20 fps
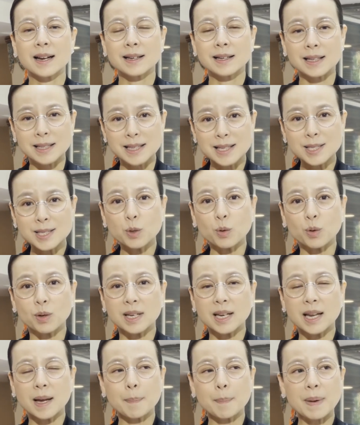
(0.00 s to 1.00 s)
ในที่สุด
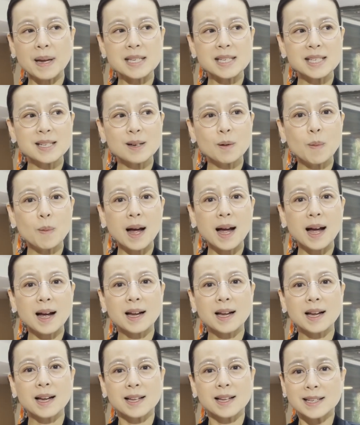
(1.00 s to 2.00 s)
เนี่ยแป้งเชื่อว่า
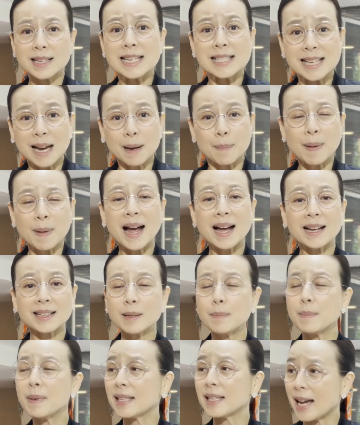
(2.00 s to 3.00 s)
ดีใจมาก
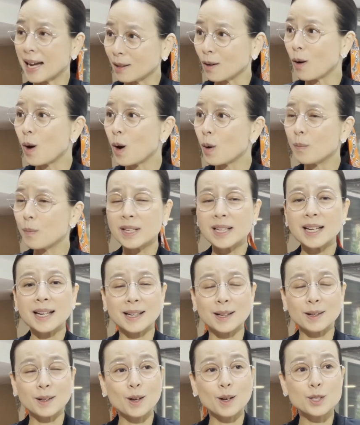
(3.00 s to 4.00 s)
ที่มีถ่ายทอดวิทยา้
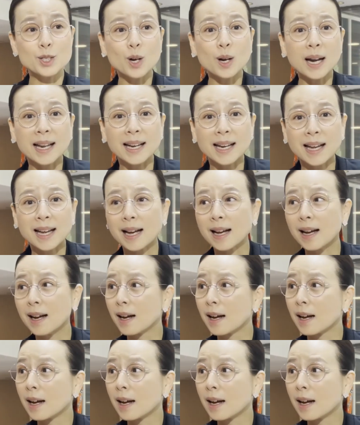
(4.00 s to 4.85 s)
ถ่ายทอดช่องอะไรนะคะ